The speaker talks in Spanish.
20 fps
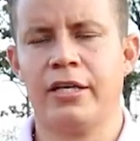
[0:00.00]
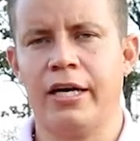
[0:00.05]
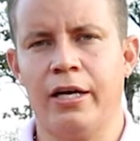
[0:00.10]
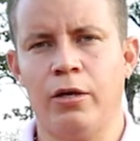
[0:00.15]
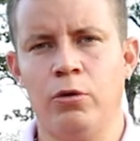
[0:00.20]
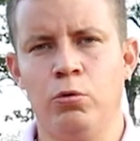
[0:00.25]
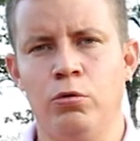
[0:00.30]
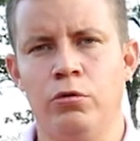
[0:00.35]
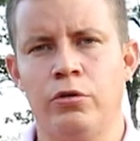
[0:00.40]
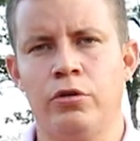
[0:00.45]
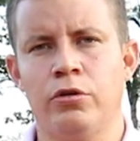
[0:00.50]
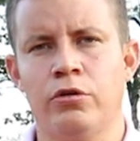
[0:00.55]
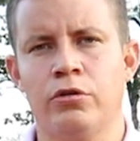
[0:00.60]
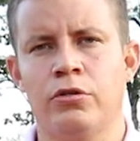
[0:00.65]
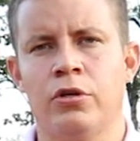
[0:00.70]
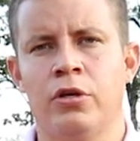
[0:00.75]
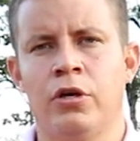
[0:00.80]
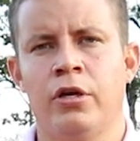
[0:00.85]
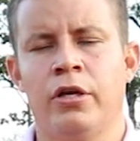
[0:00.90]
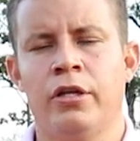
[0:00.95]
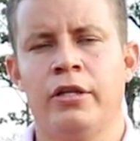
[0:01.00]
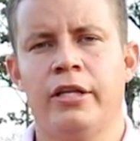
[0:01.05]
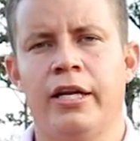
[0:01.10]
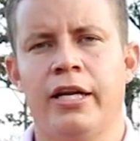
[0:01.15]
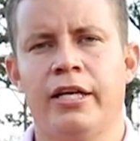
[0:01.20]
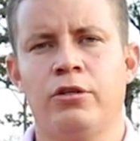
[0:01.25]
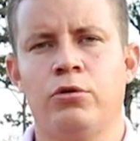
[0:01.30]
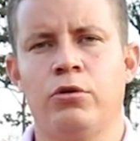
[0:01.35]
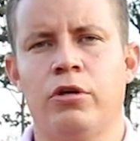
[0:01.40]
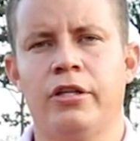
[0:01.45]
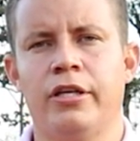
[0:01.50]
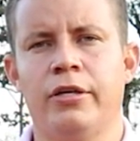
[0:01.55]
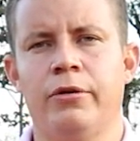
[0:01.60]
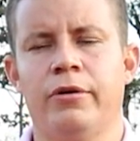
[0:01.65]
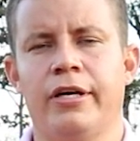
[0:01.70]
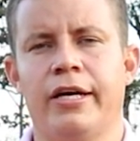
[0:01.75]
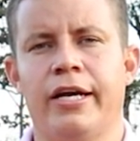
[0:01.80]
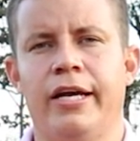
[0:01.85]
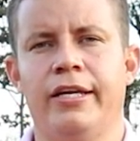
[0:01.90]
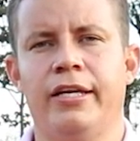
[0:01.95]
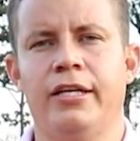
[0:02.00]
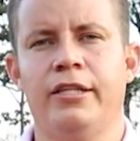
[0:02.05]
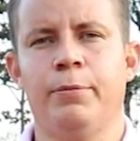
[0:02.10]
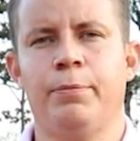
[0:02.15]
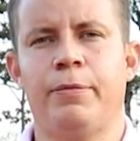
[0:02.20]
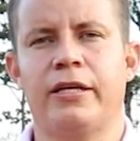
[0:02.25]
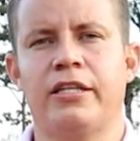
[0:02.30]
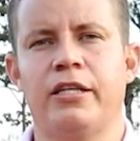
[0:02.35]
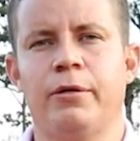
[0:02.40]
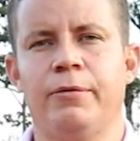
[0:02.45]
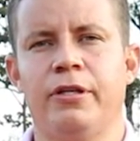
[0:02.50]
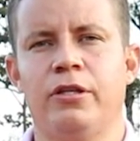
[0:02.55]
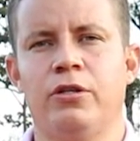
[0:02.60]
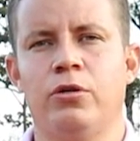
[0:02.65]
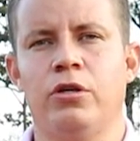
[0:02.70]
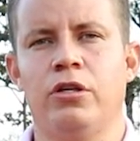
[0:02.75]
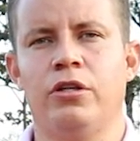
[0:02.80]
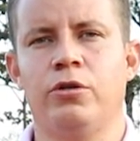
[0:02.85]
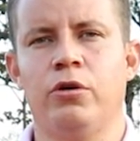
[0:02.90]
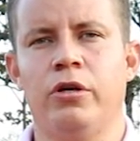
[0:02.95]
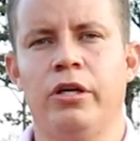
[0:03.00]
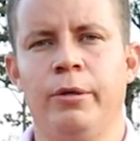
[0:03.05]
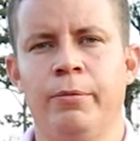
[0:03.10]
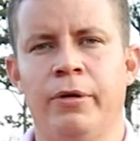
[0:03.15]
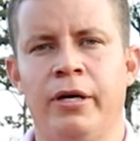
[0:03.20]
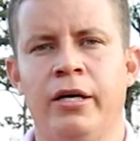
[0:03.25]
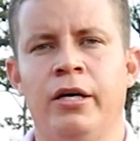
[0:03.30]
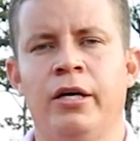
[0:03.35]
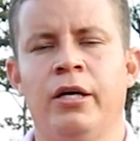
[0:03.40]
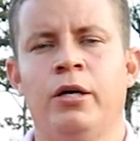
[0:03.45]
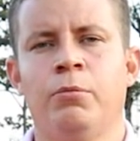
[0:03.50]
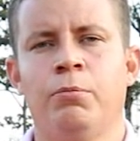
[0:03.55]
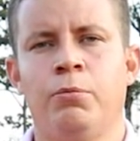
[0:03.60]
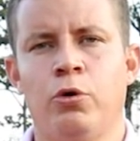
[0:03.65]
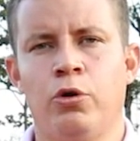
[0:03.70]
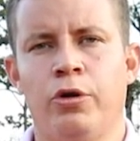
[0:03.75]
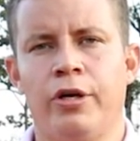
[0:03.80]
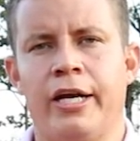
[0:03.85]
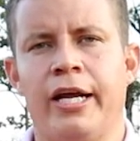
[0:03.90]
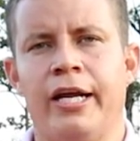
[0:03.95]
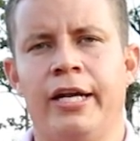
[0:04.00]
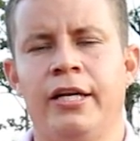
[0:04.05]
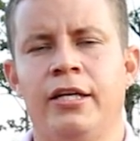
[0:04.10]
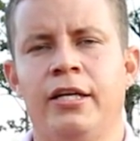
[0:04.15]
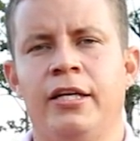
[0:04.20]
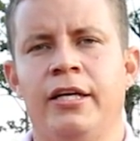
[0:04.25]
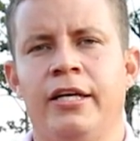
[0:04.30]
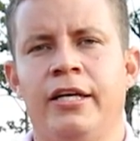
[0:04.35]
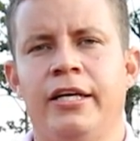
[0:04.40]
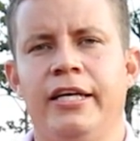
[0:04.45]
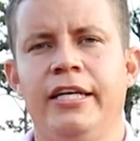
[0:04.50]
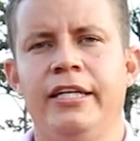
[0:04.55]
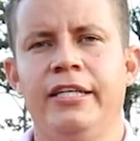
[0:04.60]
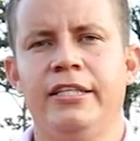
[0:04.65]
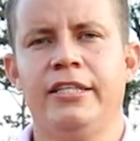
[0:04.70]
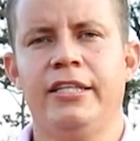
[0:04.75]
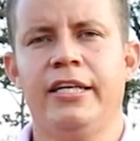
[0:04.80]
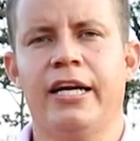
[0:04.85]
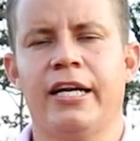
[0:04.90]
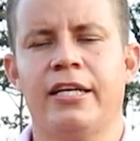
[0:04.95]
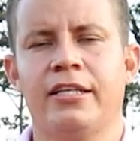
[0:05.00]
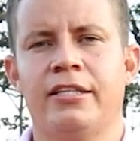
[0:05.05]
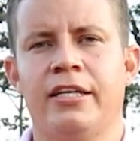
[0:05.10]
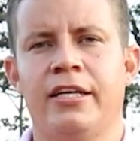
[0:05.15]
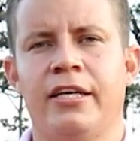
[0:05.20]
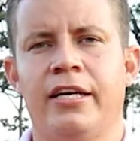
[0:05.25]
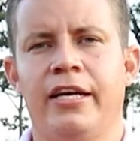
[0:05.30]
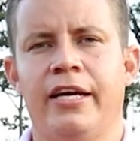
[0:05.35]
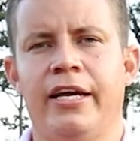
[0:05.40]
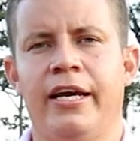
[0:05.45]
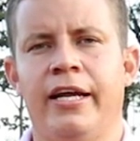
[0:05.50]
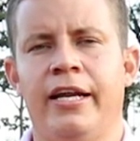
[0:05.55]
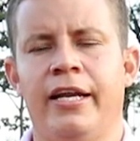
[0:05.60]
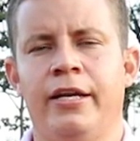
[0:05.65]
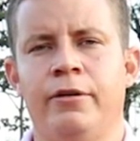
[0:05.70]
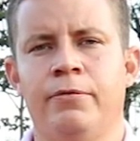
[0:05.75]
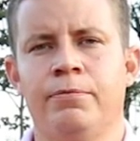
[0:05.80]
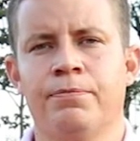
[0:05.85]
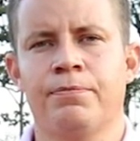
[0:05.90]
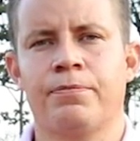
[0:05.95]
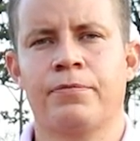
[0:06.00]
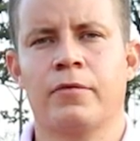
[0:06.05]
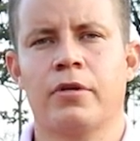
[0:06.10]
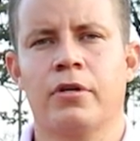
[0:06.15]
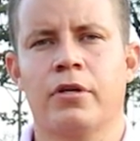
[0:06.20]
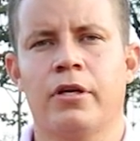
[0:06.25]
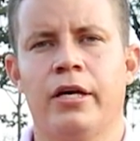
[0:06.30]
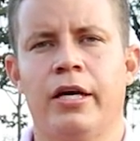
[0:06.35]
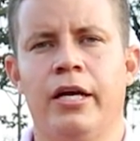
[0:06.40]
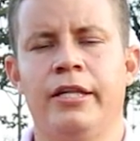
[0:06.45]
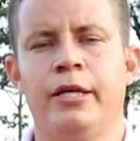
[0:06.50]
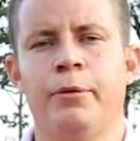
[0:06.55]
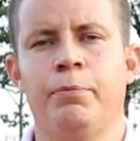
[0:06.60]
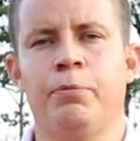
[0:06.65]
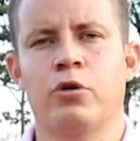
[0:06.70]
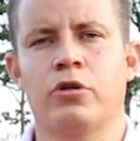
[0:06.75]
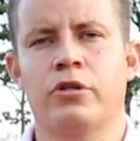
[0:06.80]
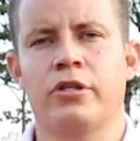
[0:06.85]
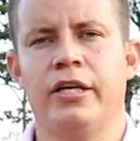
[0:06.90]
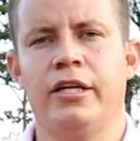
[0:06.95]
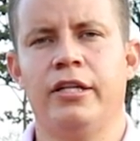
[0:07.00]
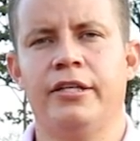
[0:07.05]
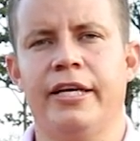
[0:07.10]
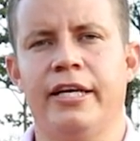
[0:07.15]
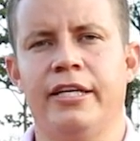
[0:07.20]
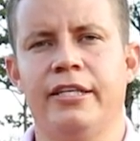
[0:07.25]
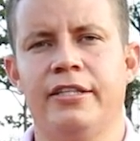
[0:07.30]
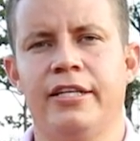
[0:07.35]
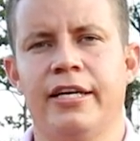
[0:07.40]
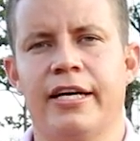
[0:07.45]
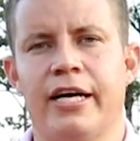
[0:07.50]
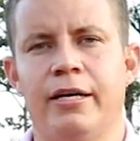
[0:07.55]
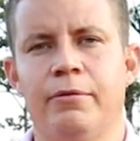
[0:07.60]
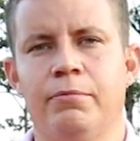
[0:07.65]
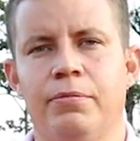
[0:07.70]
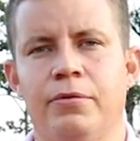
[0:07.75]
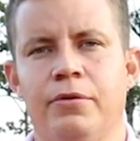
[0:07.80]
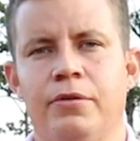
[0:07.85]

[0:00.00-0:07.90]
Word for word: adultos de la ciudad de Ibagué y del departamento del Tolima podrán iniciarse en el deporte del tenis de campo.